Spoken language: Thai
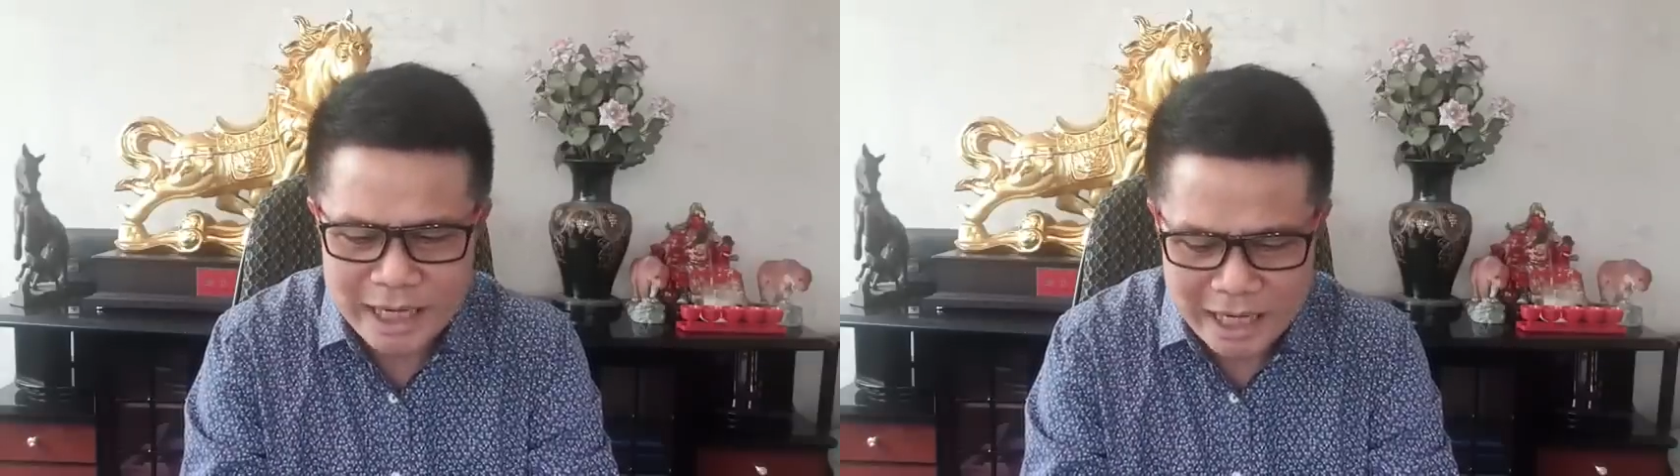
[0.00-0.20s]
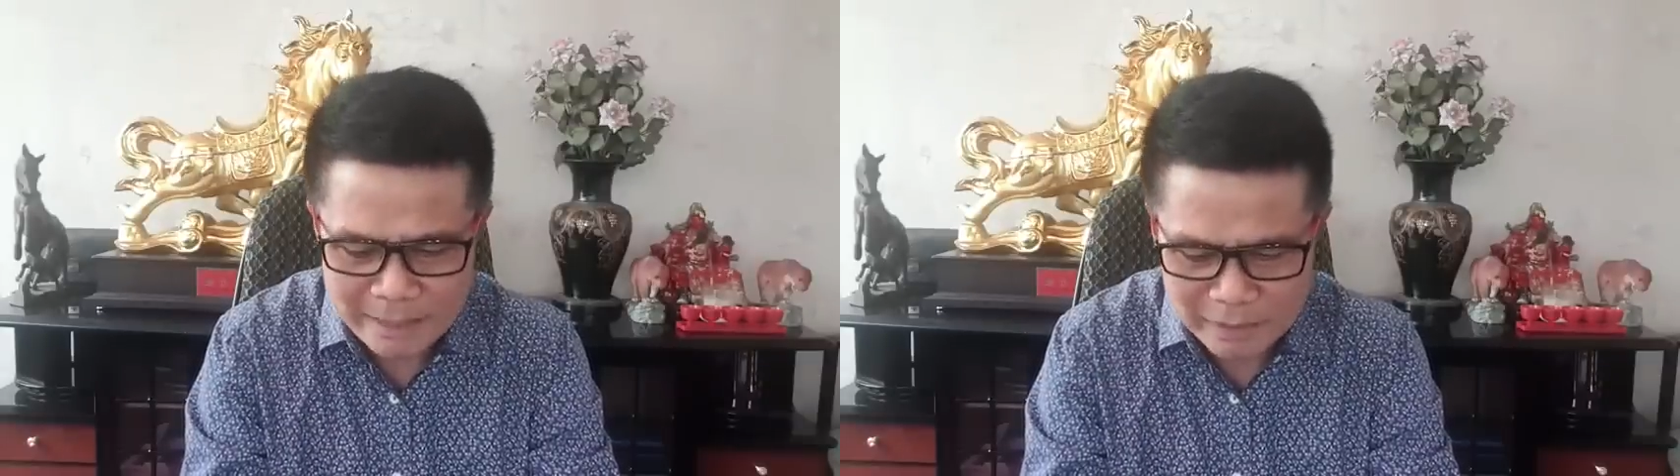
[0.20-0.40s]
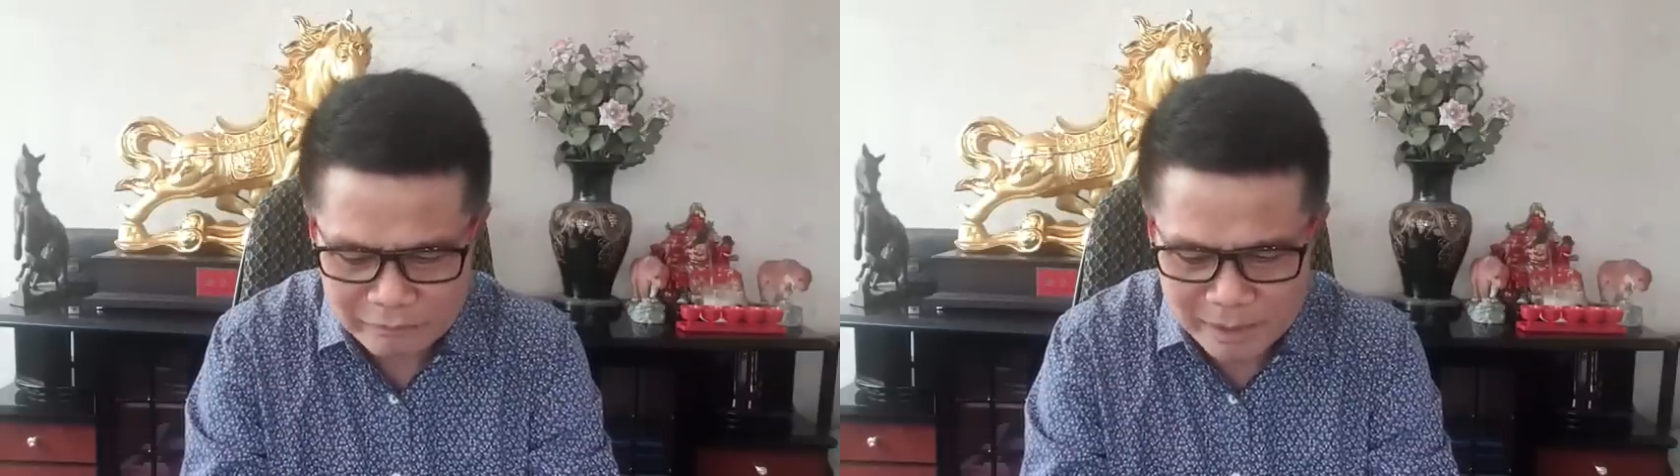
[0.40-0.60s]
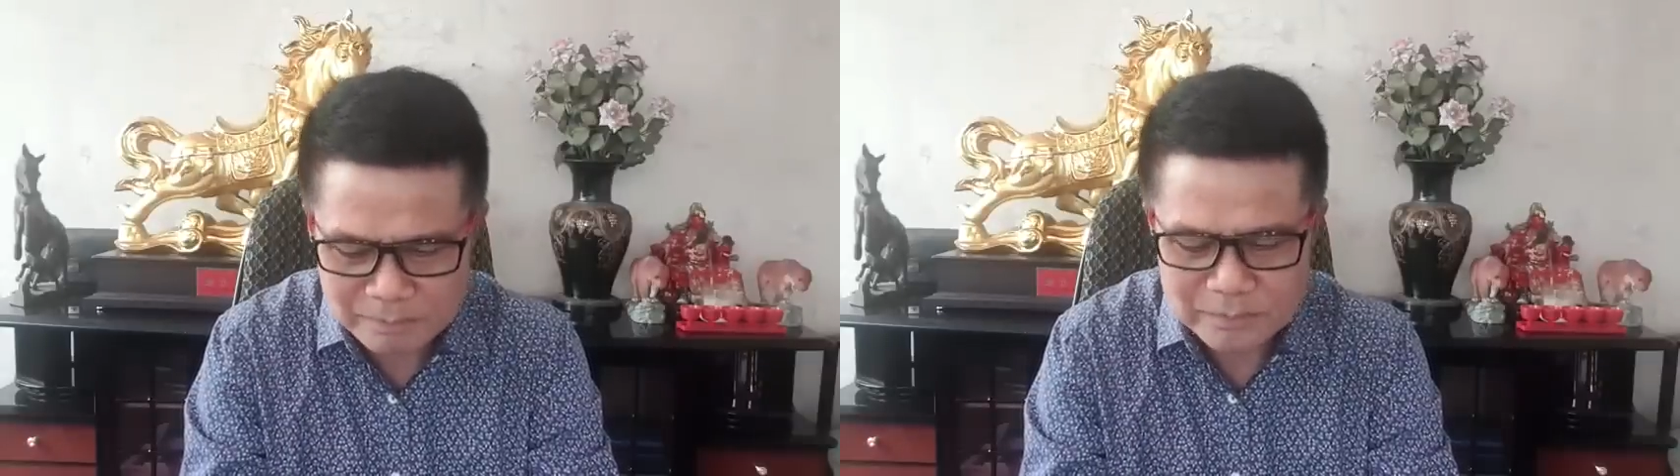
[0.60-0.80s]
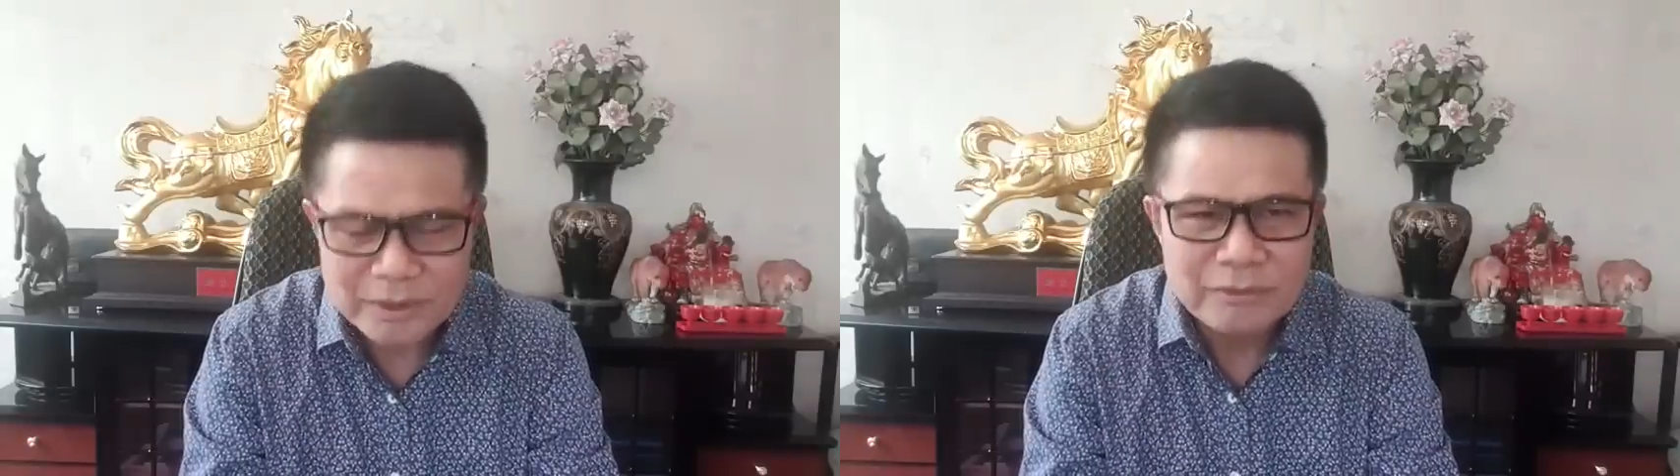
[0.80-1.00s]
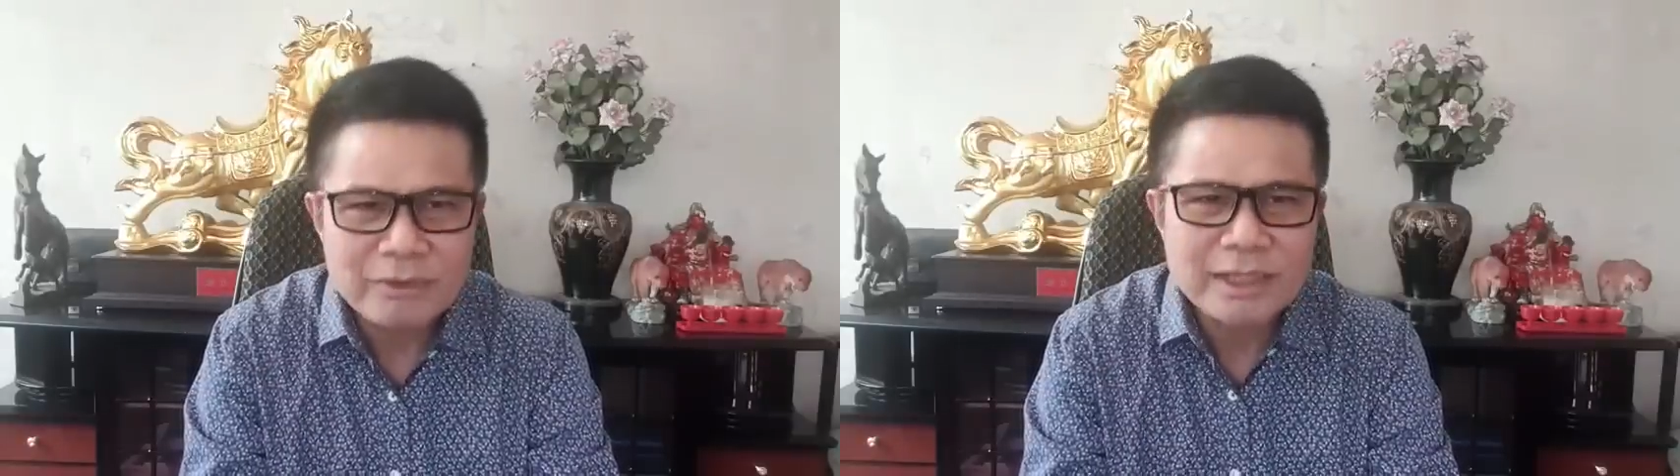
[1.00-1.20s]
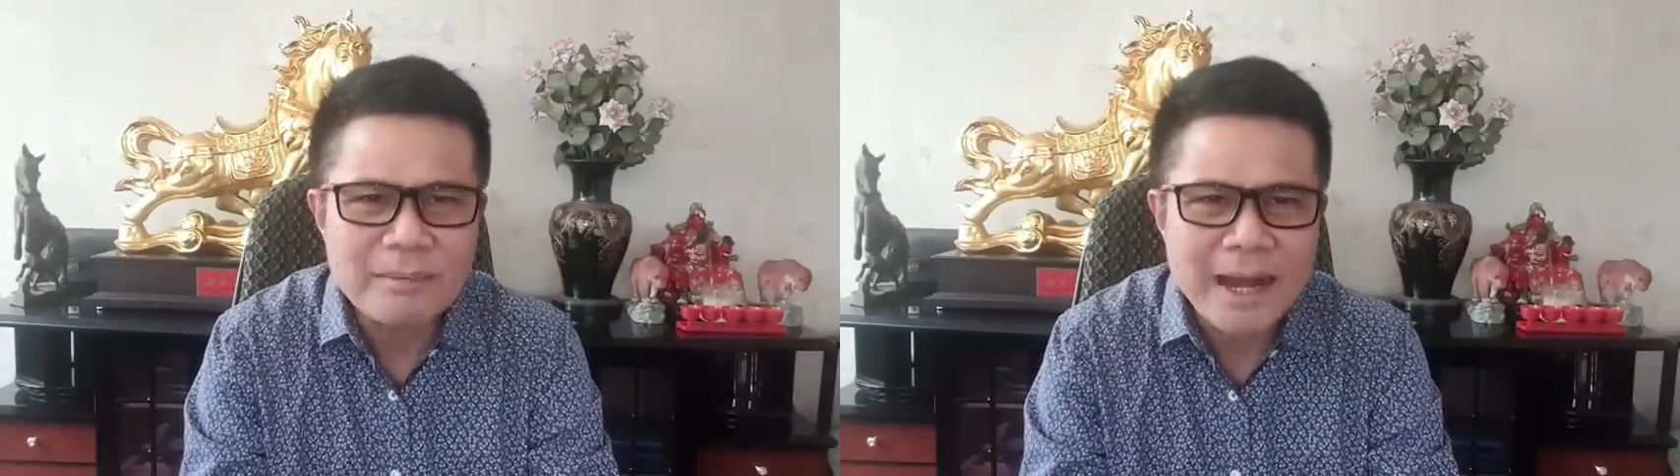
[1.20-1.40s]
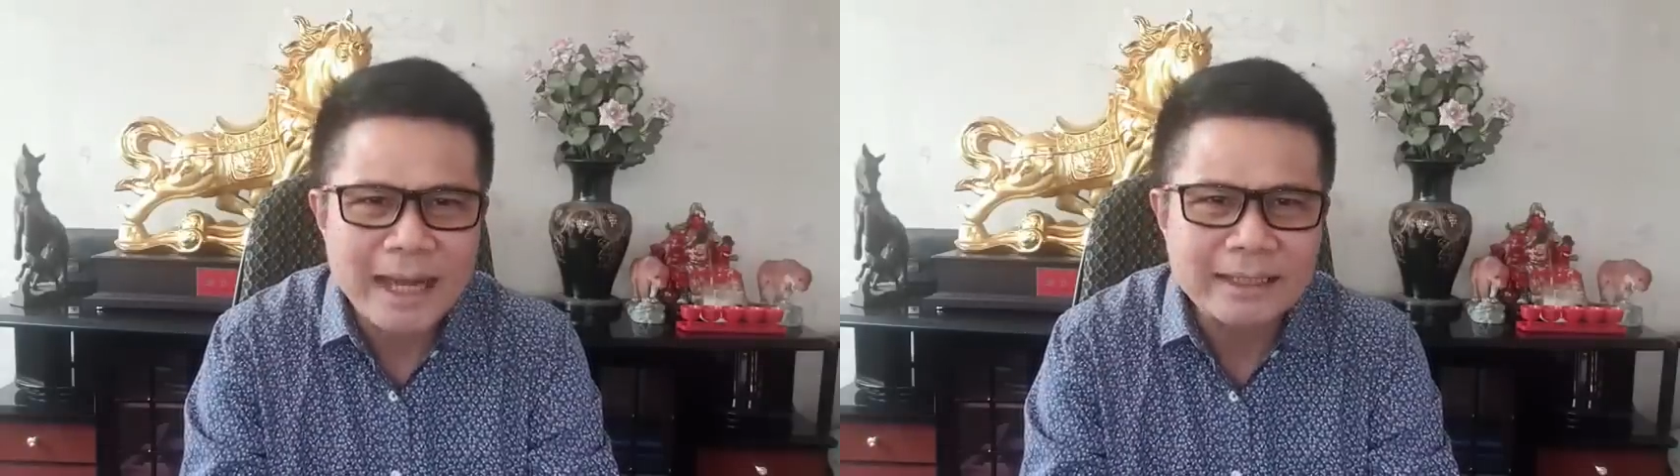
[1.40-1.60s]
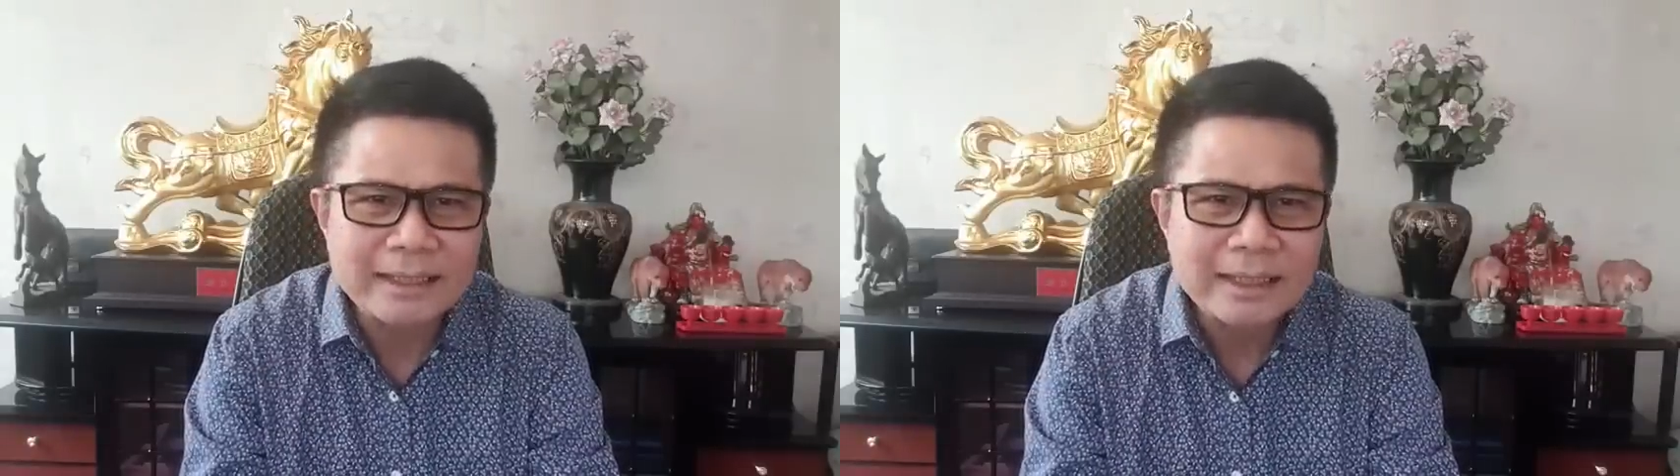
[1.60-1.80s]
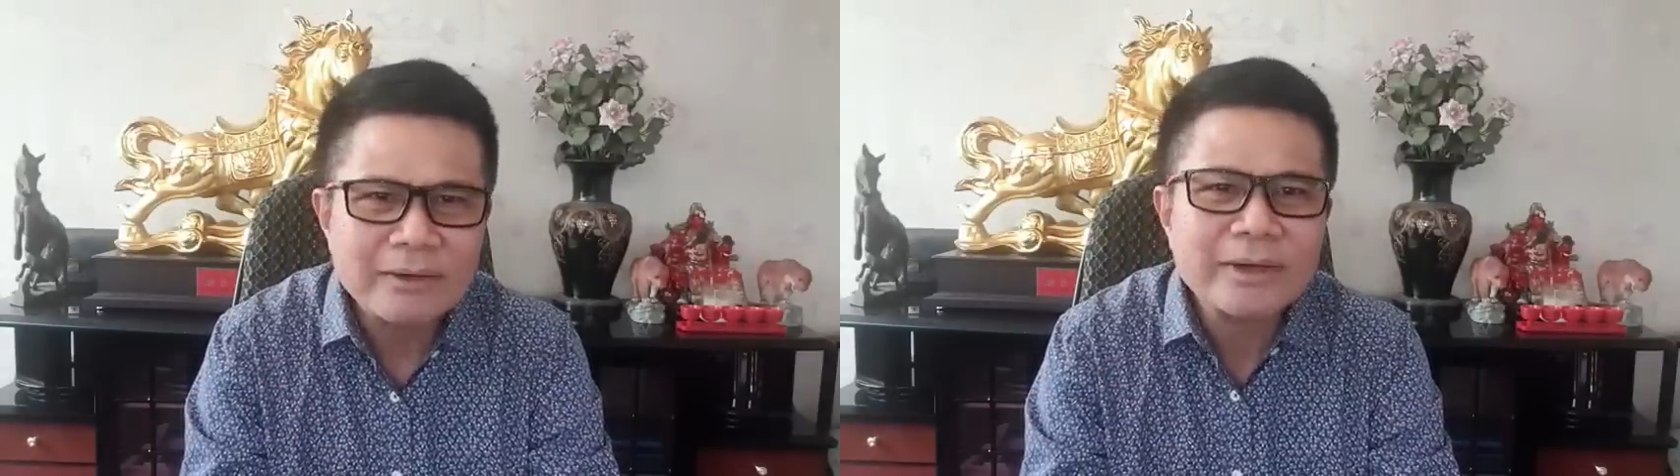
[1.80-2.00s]
จากการเป็นวิปรัฐบาล
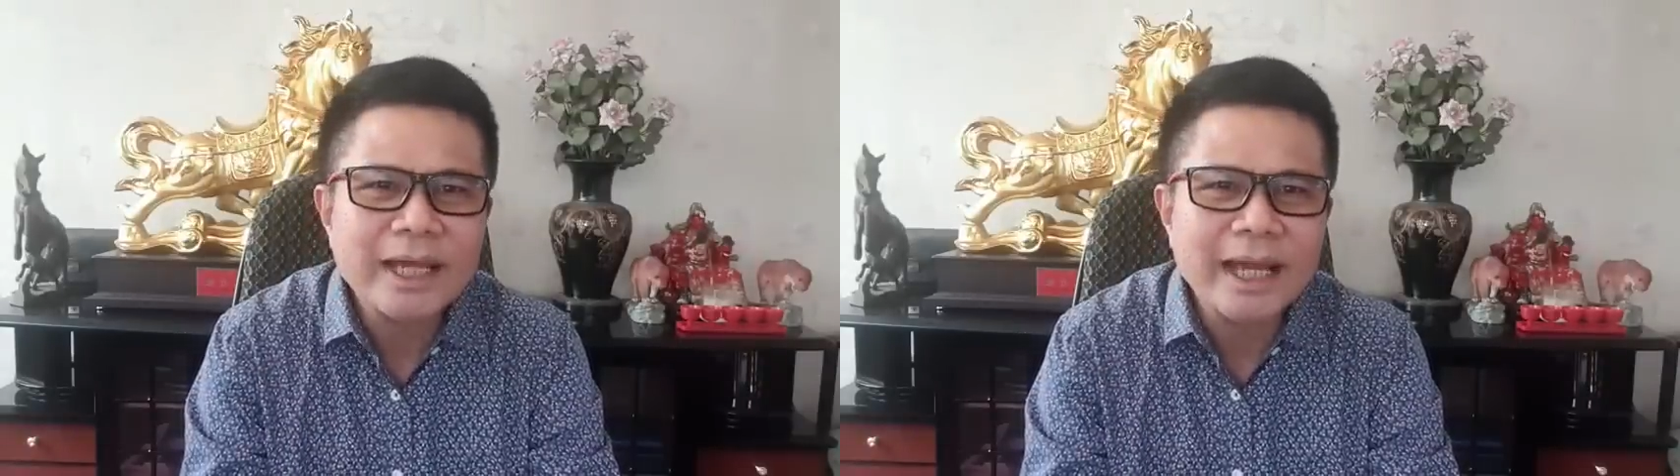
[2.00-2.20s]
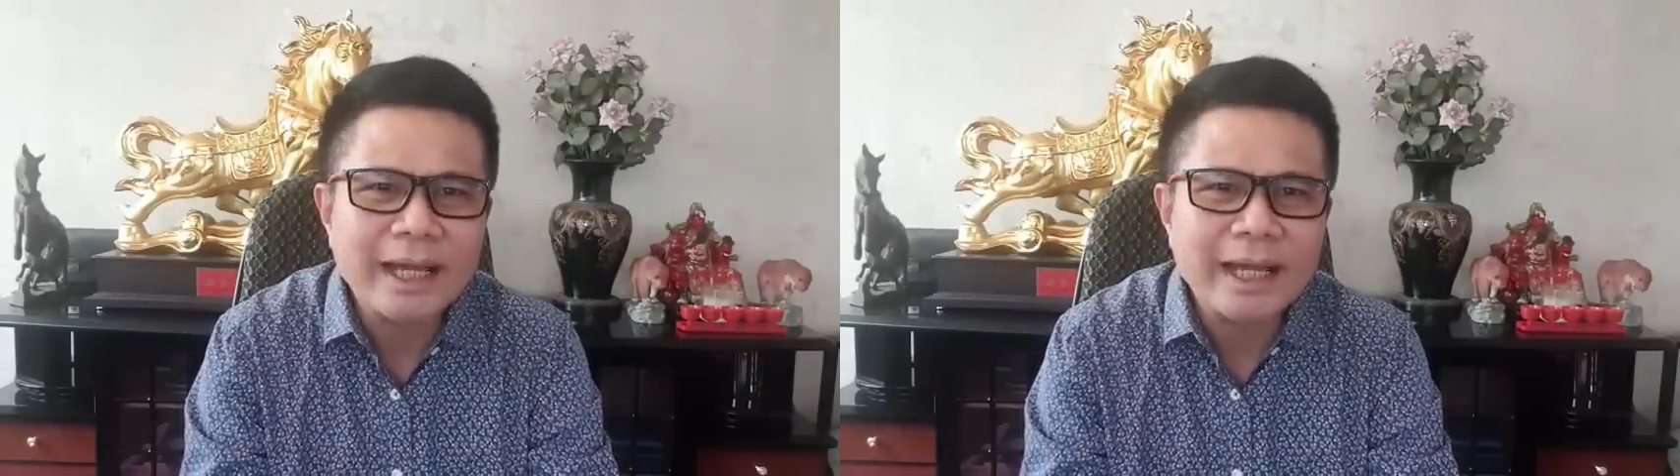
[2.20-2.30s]
โอเค